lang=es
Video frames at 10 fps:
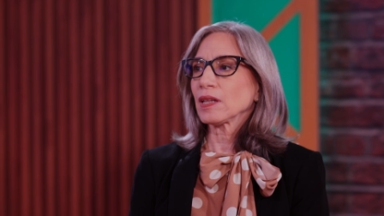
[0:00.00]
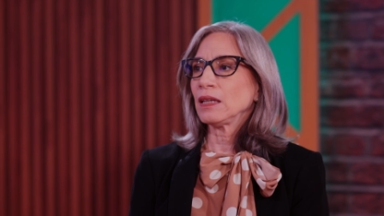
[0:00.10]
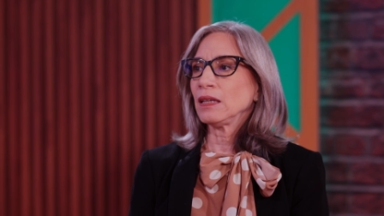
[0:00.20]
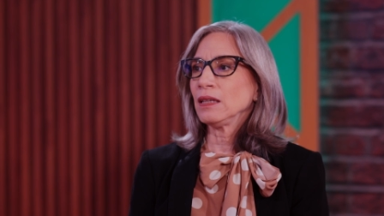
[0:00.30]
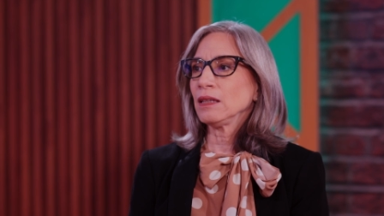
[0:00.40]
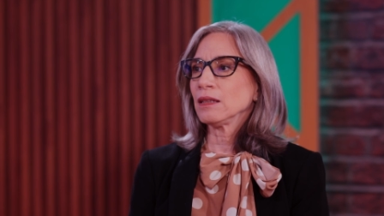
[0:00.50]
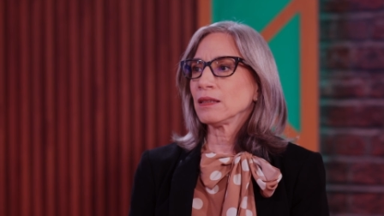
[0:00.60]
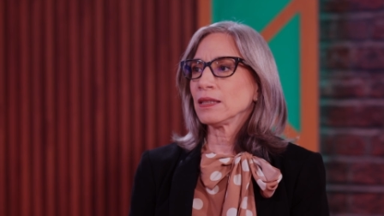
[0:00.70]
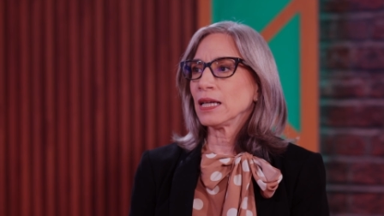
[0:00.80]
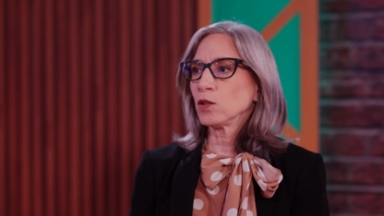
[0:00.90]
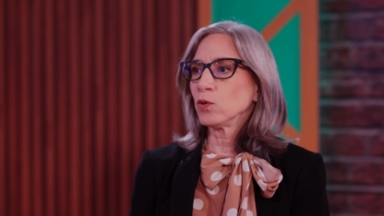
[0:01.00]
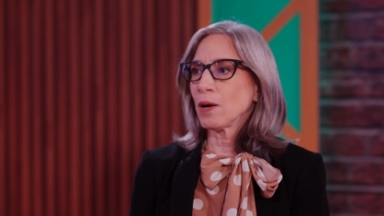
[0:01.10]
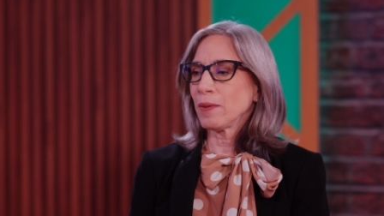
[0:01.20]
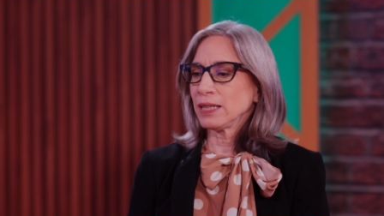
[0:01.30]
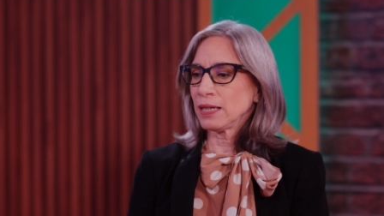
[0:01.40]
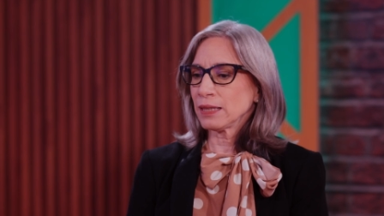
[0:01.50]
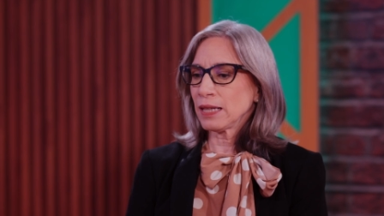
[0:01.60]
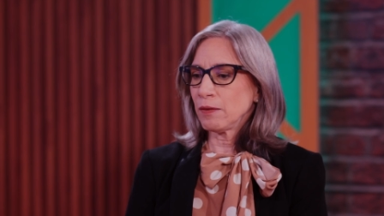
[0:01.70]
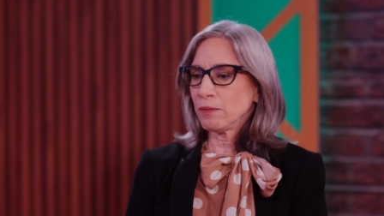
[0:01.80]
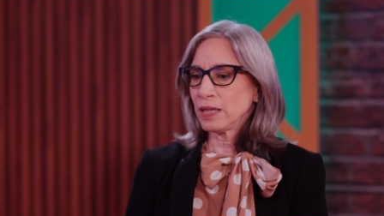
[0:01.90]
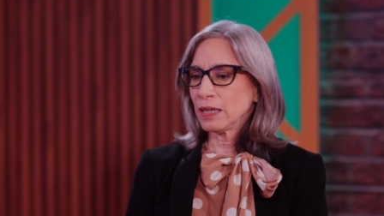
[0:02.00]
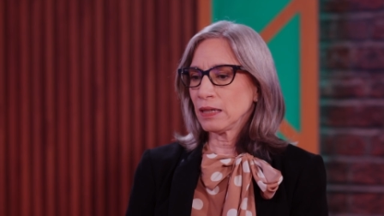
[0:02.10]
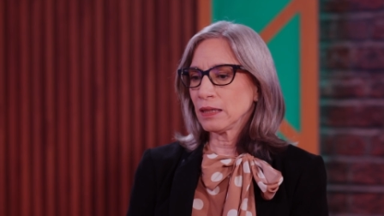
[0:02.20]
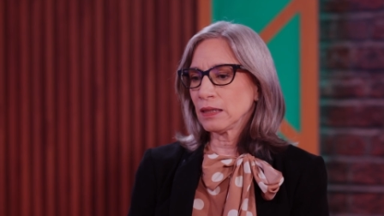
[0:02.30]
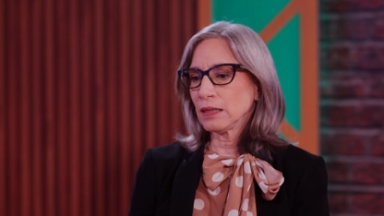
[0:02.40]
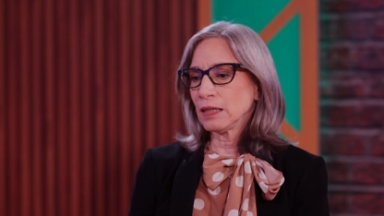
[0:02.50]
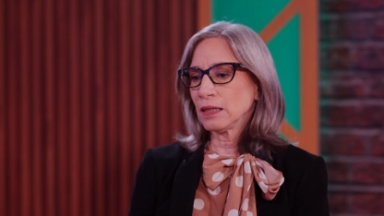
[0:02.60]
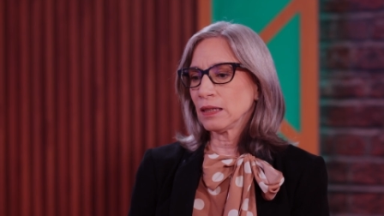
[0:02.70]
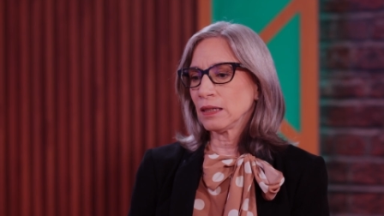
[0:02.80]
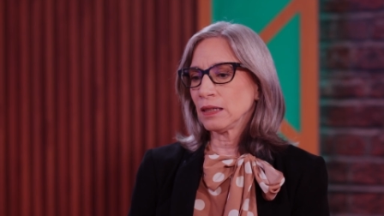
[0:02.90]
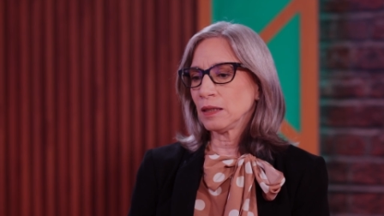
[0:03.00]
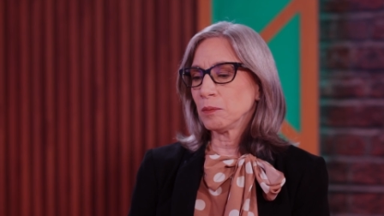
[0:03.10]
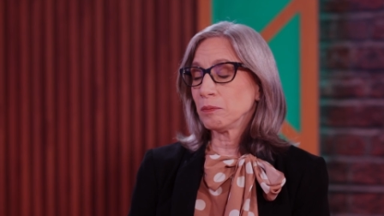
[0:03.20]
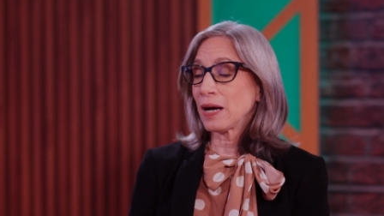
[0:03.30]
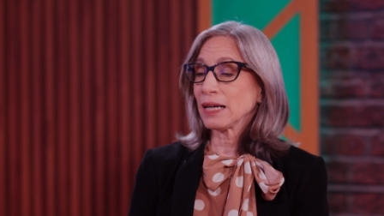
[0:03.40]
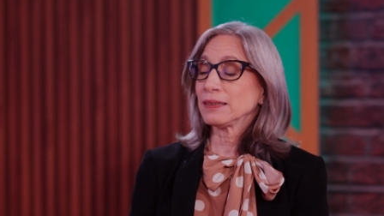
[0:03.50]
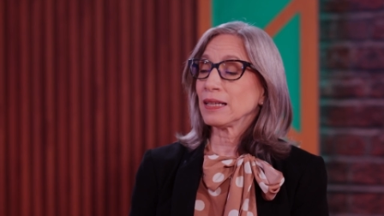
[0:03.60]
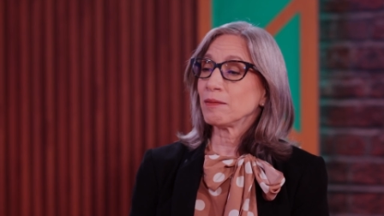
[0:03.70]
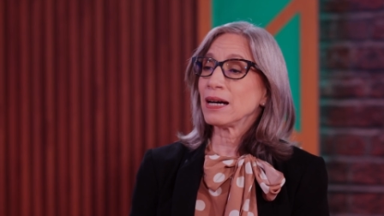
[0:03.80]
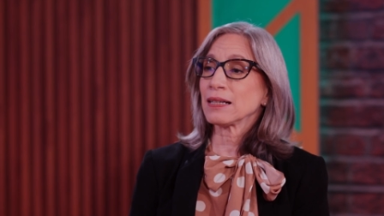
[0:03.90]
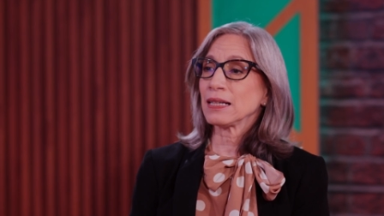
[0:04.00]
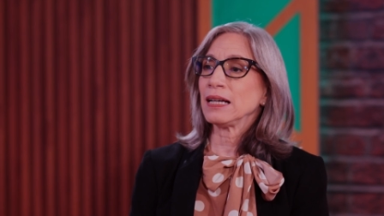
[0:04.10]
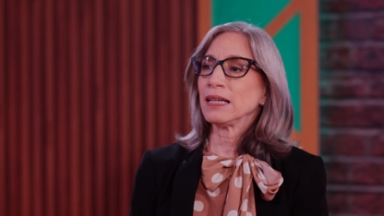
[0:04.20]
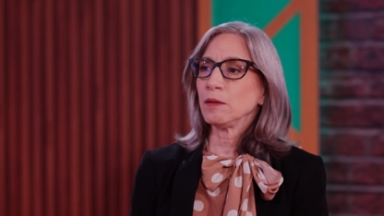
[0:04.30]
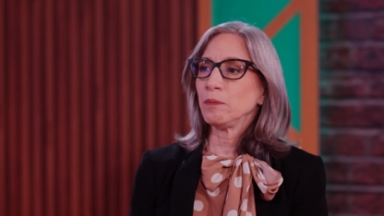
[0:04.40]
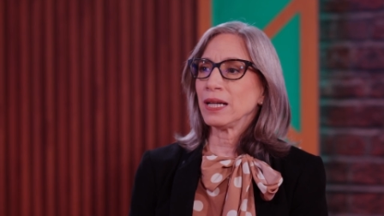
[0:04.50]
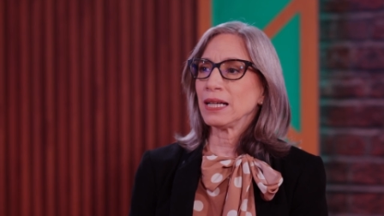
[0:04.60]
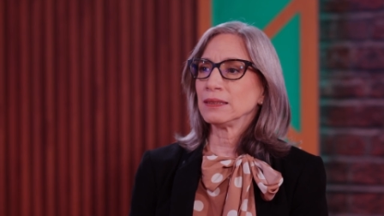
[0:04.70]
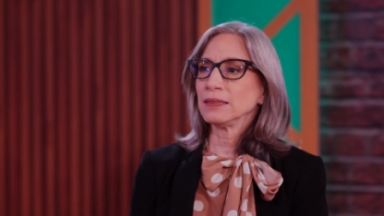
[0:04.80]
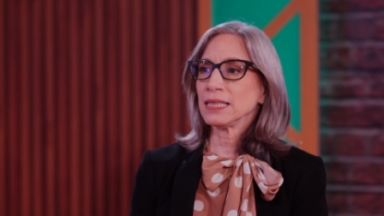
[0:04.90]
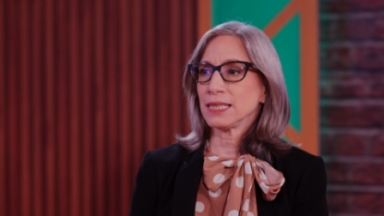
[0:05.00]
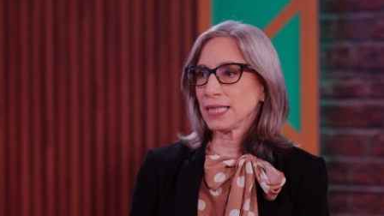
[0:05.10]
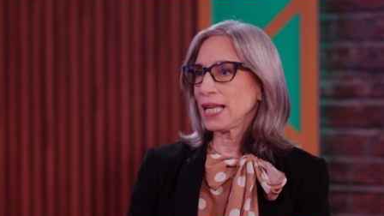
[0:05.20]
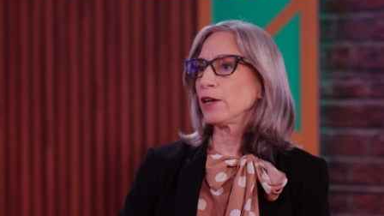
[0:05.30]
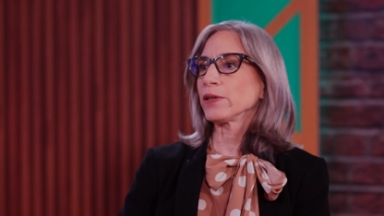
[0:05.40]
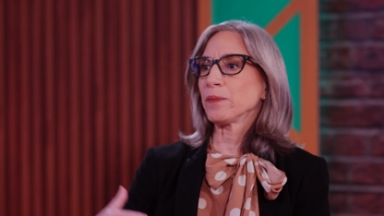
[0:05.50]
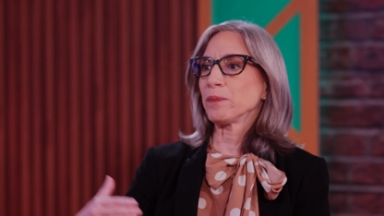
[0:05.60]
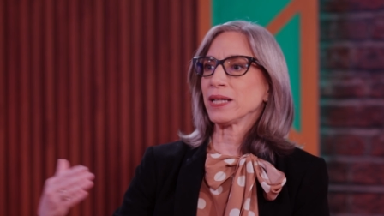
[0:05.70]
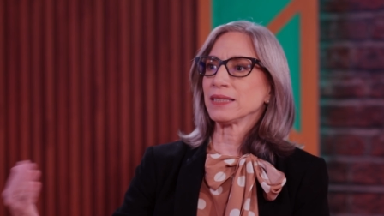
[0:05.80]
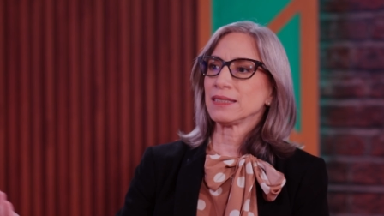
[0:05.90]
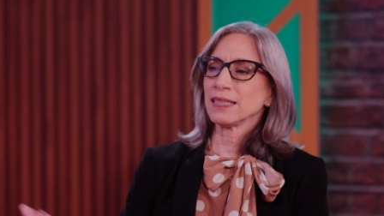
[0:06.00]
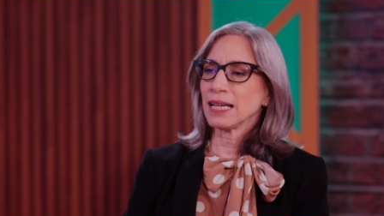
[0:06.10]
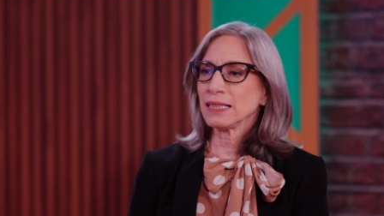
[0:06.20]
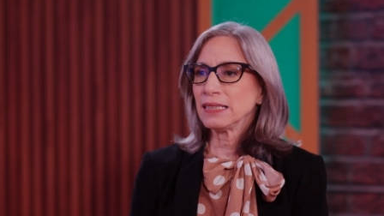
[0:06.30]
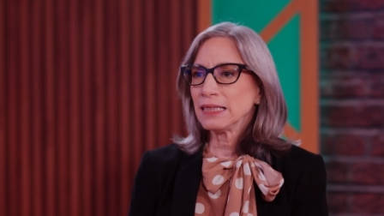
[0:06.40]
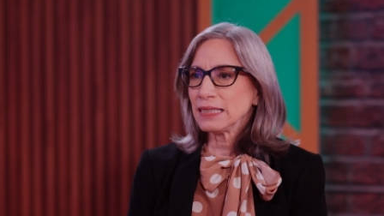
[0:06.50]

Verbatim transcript: y de alguna manera también eh, impacta, abarca el plan decenal, aunque el plan decenal